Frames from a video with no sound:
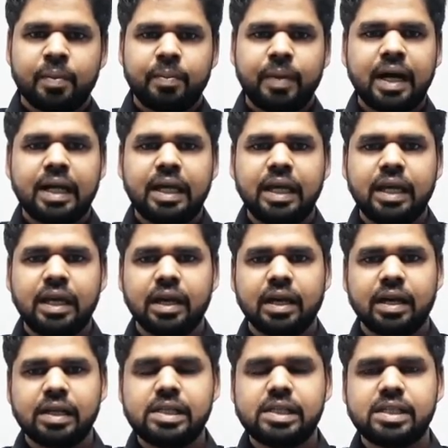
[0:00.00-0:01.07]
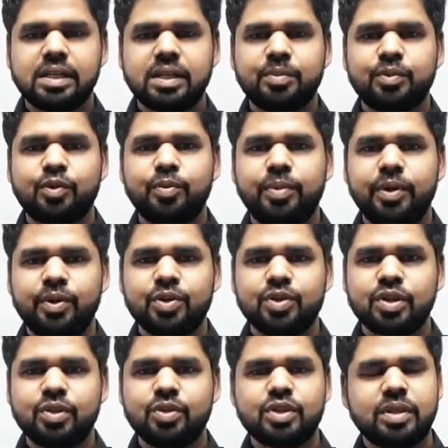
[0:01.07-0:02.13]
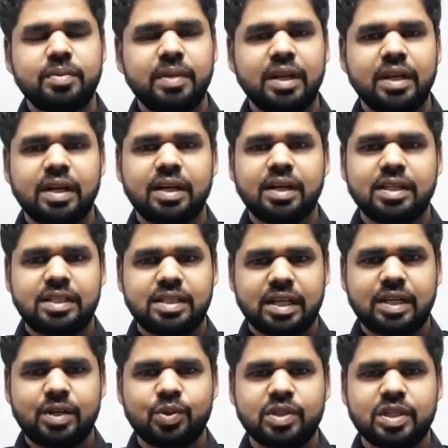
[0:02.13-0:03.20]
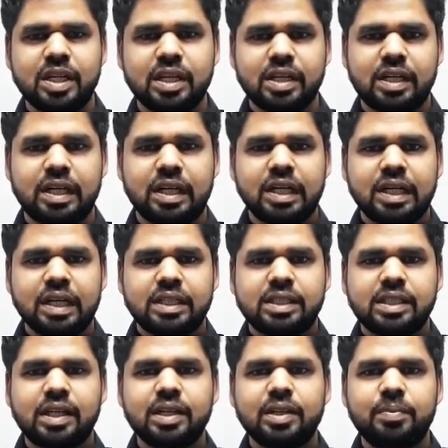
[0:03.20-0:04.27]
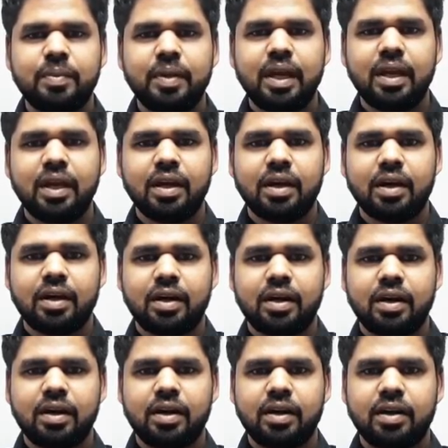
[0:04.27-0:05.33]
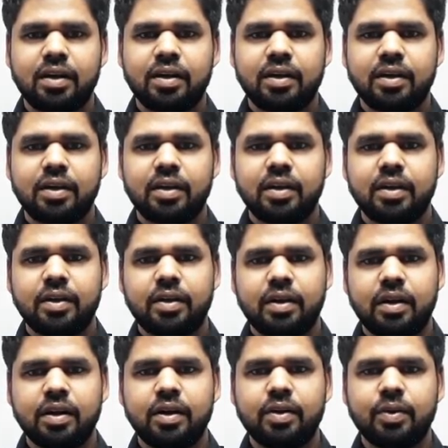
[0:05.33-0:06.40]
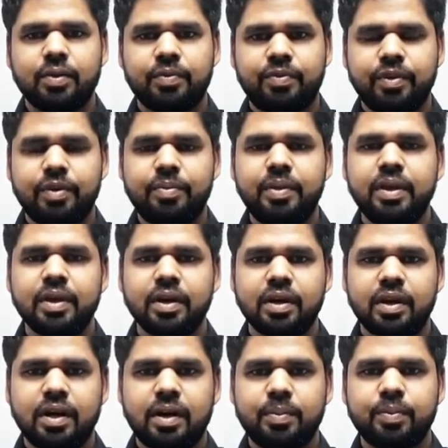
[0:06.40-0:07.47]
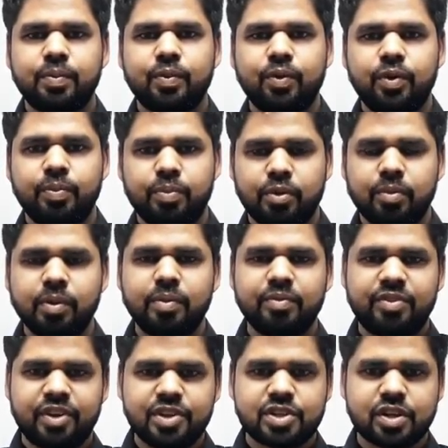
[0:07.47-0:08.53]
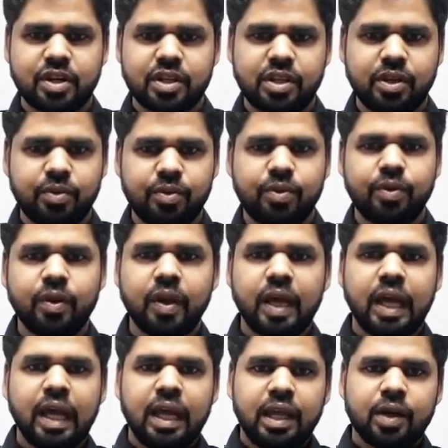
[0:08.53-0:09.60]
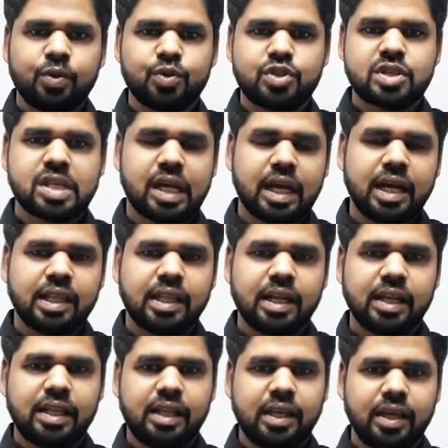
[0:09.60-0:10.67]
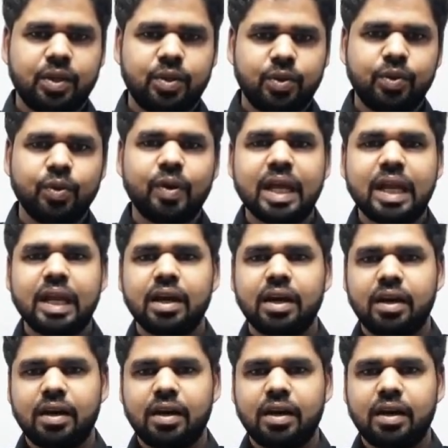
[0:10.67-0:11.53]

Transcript: बाकी कल से आपको वीडियो सोल्यूशन मिलना स्टार्ट हो जाएगा साथ में आ, अगर फिर भी अगर आप कोई प्रॉब्लम फेस करते हो या कुछ शिकायत रहती है तो यू कैन